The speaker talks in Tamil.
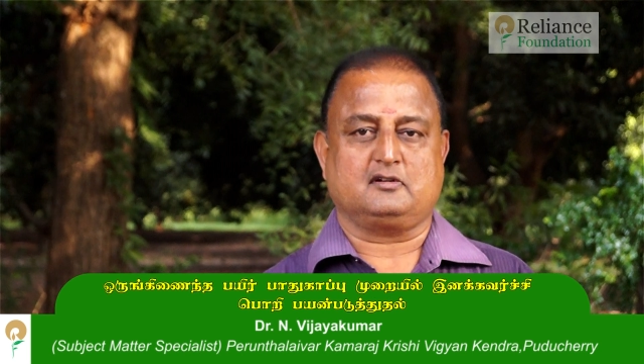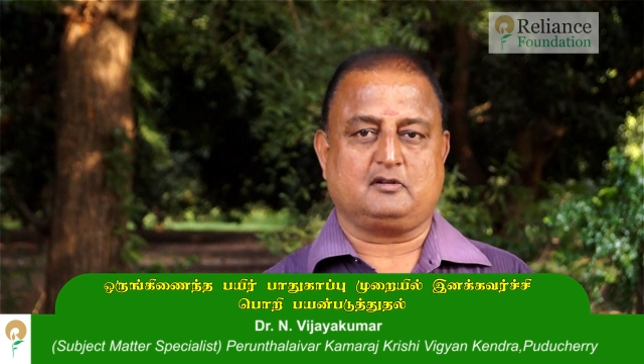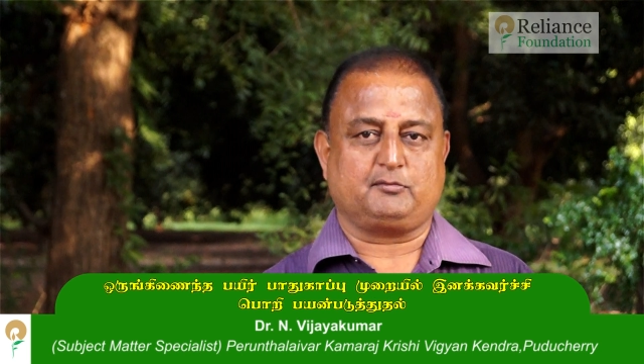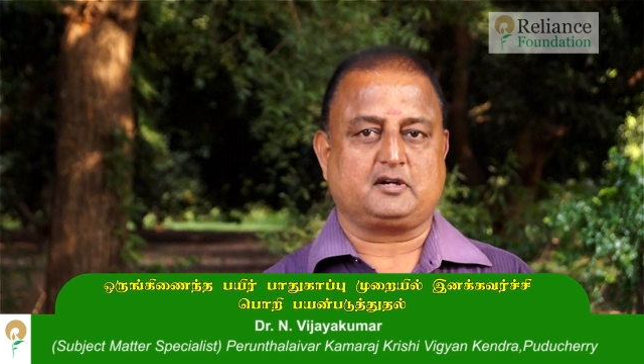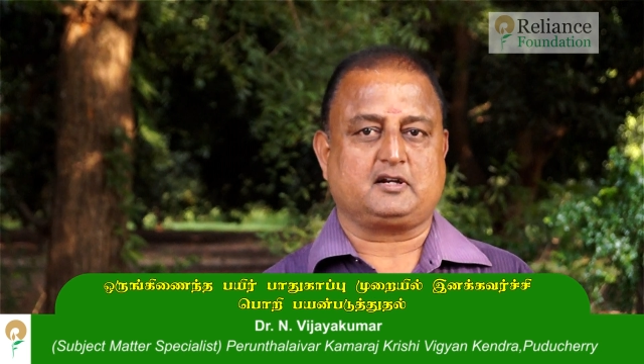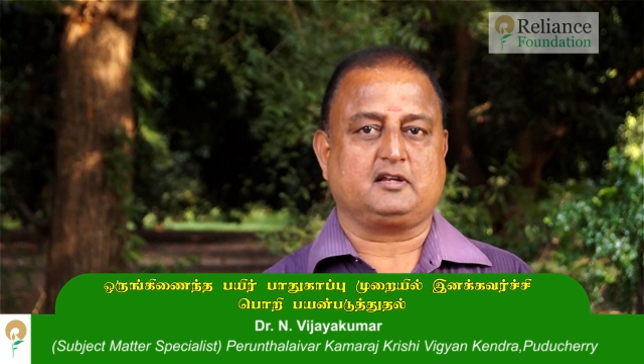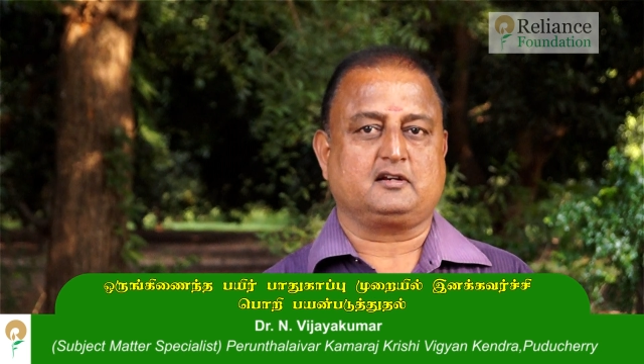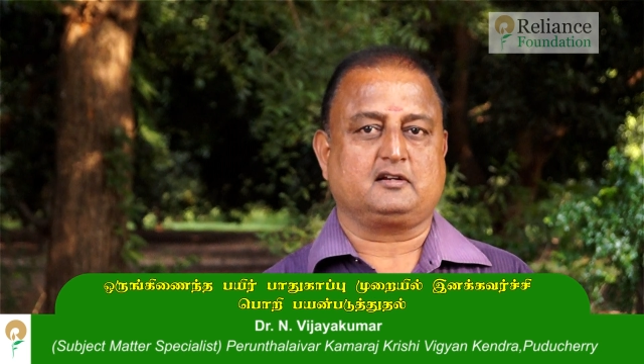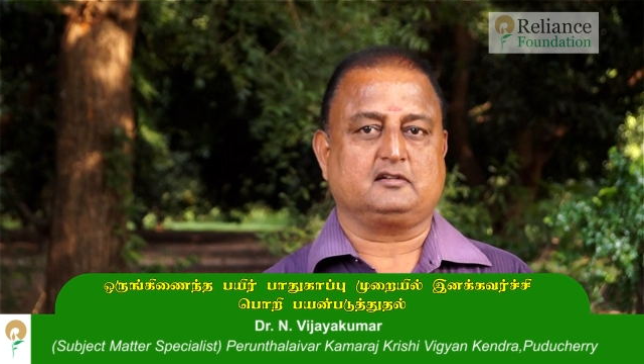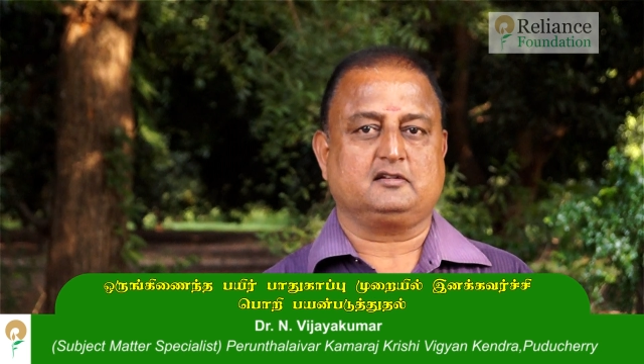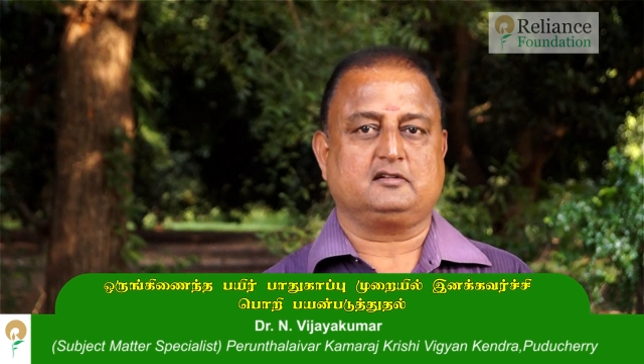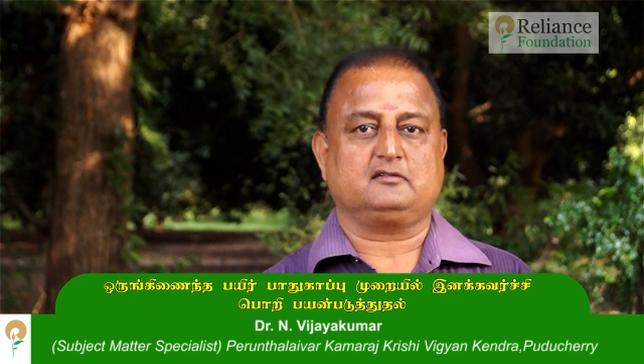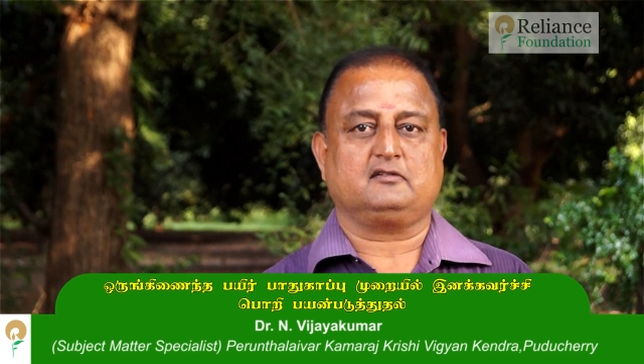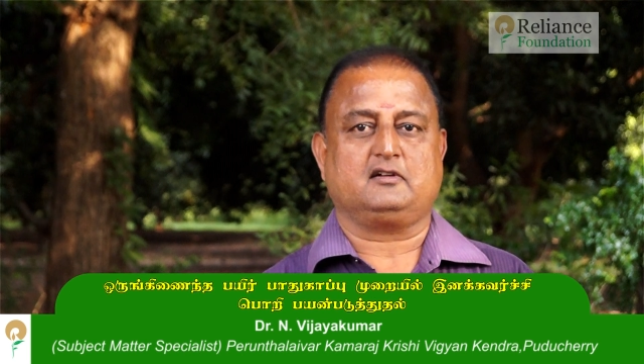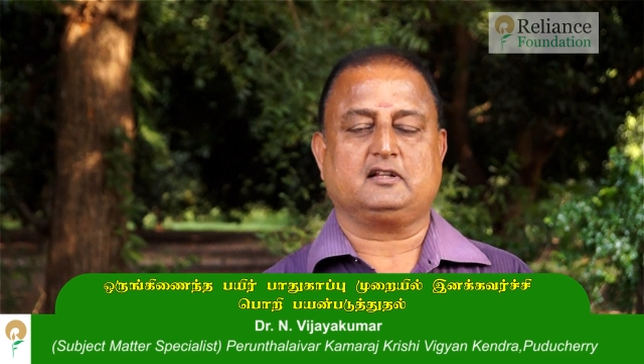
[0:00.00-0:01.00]
நம்மகிட்ட
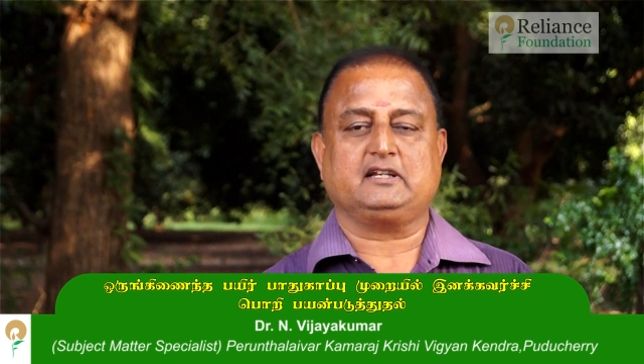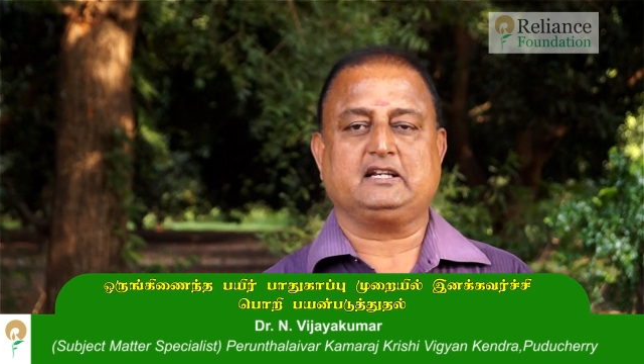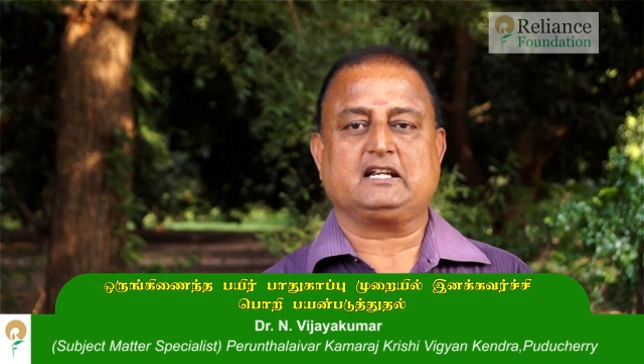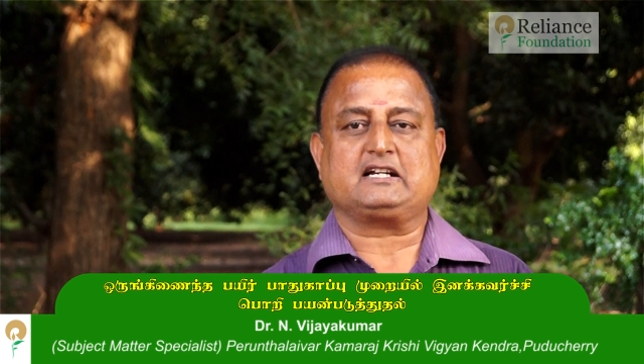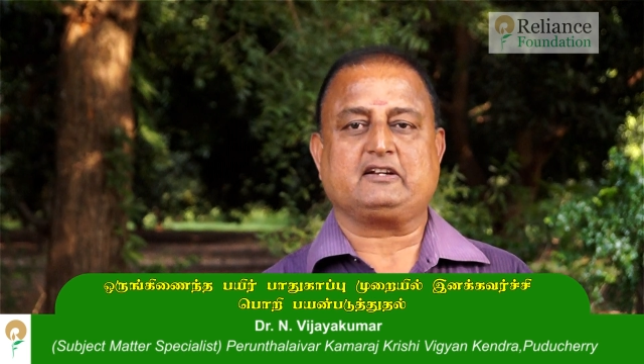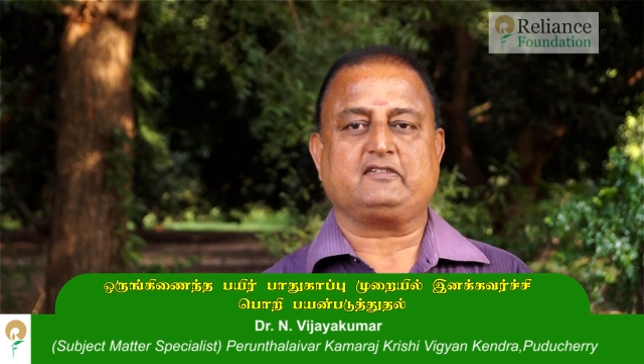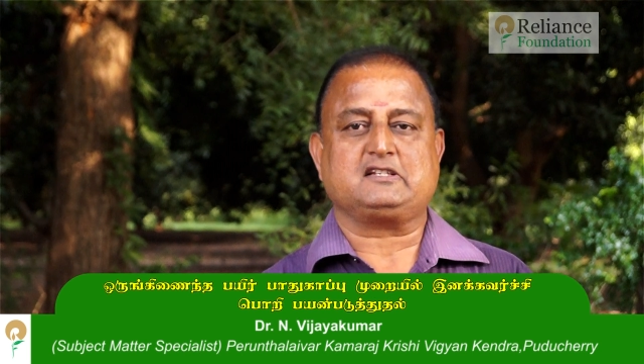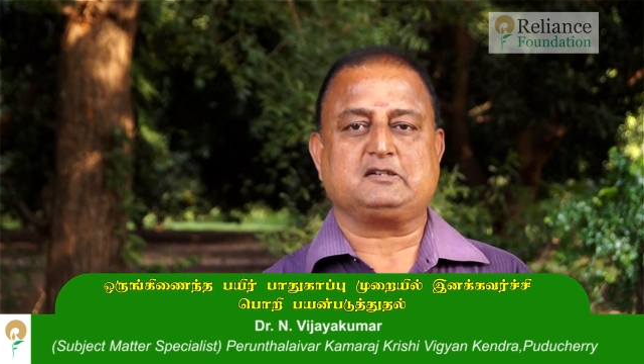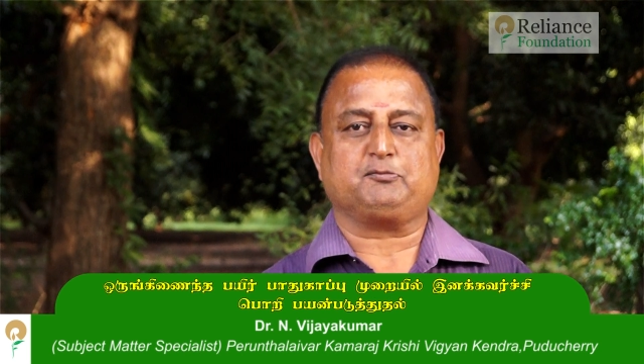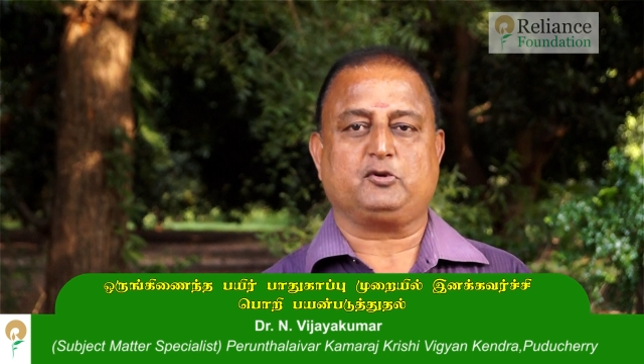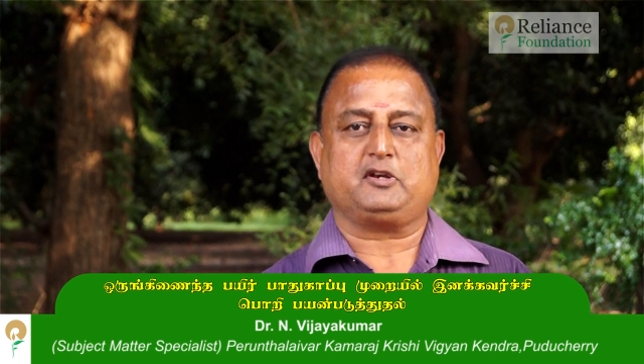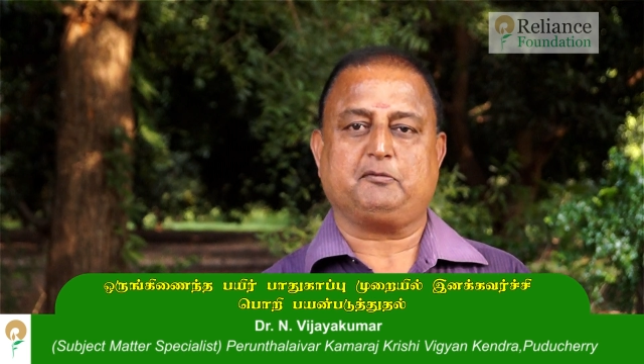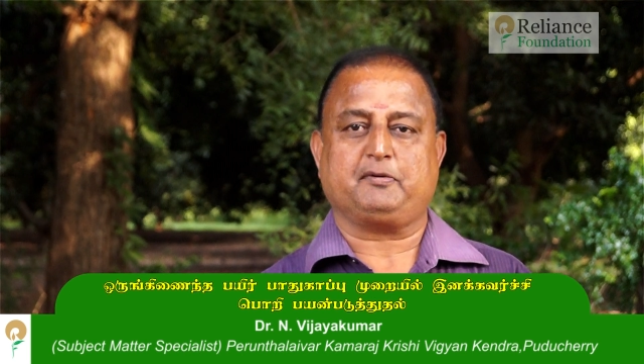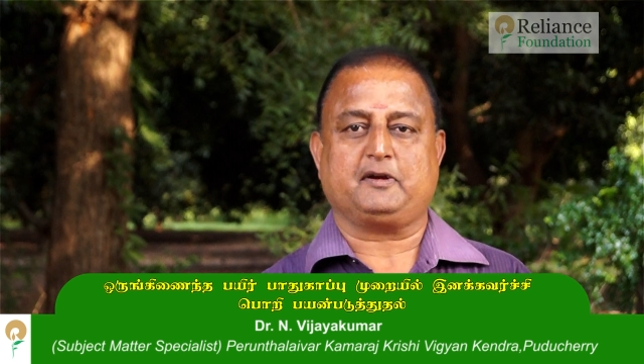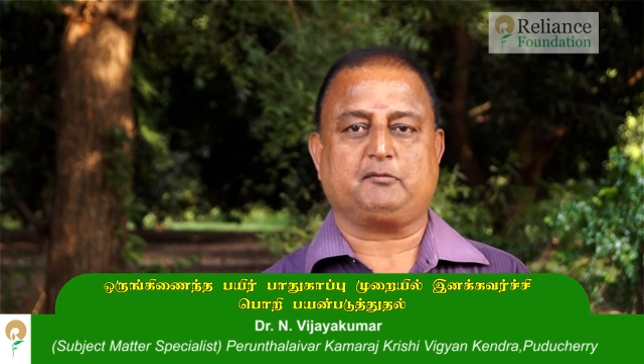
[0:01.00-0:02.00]
இருக்குது அந்த இணக்கவர்ச்சி
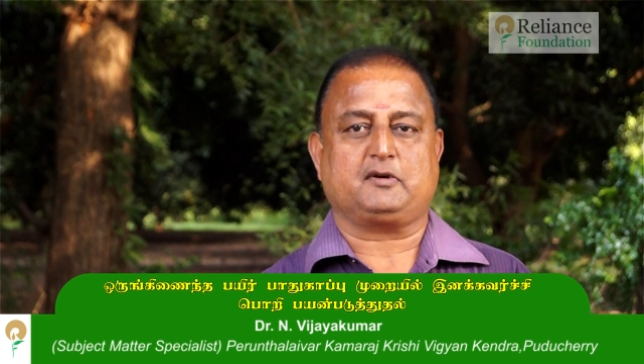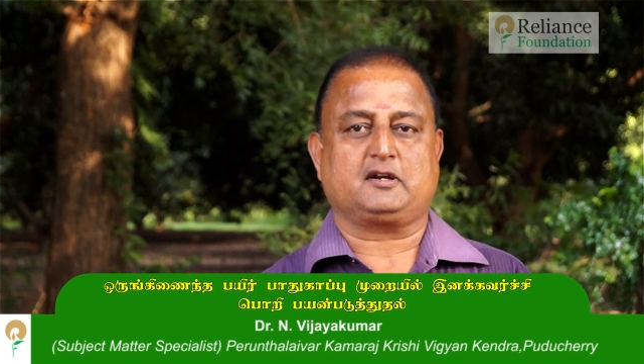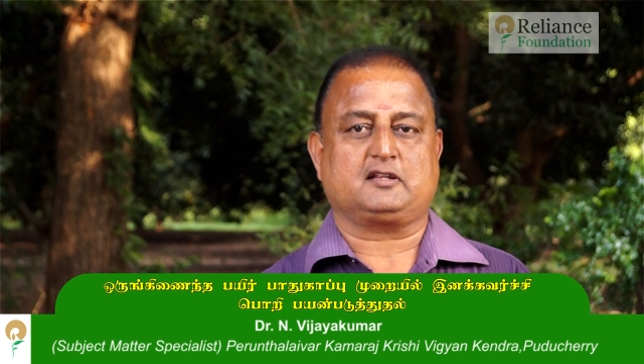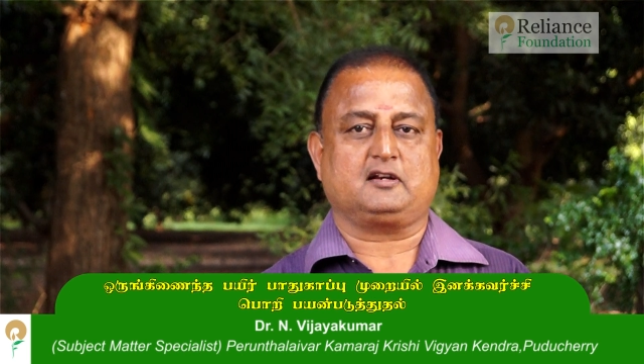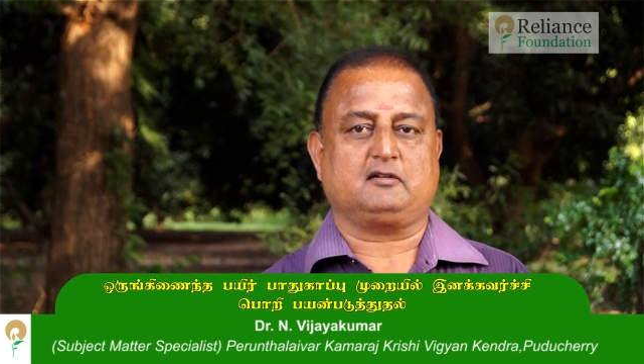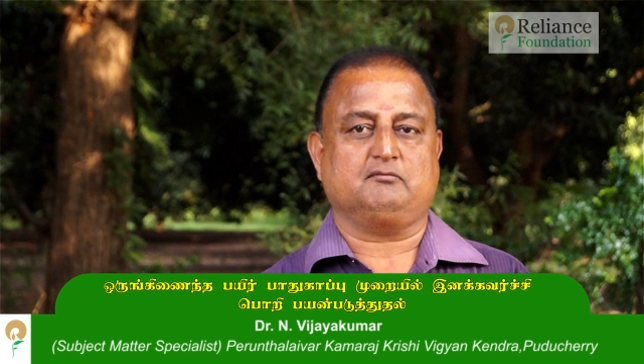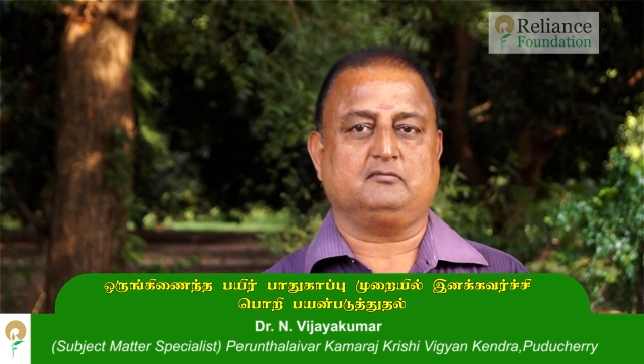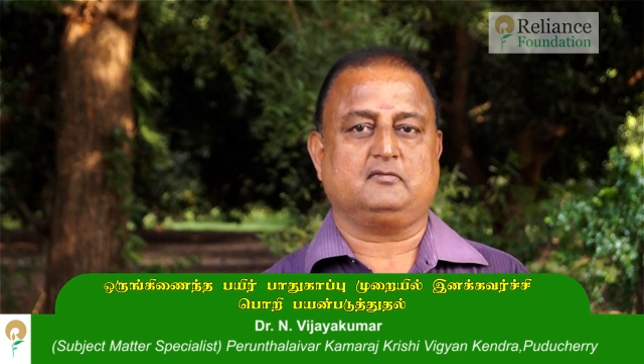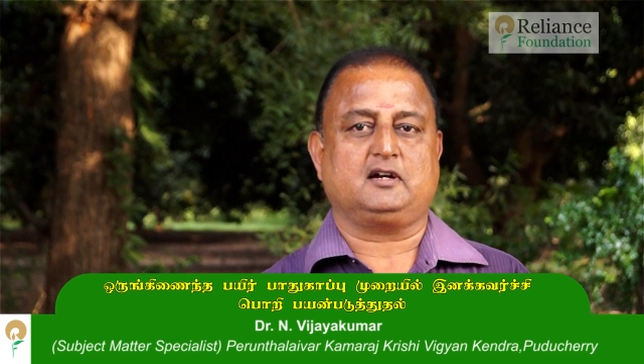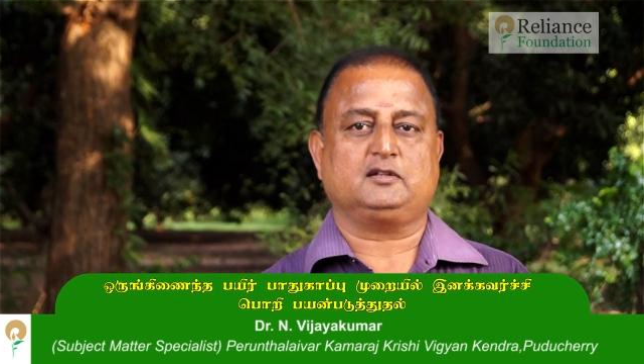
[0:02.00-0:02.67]
பொறியை பயன்படுத்தலாம்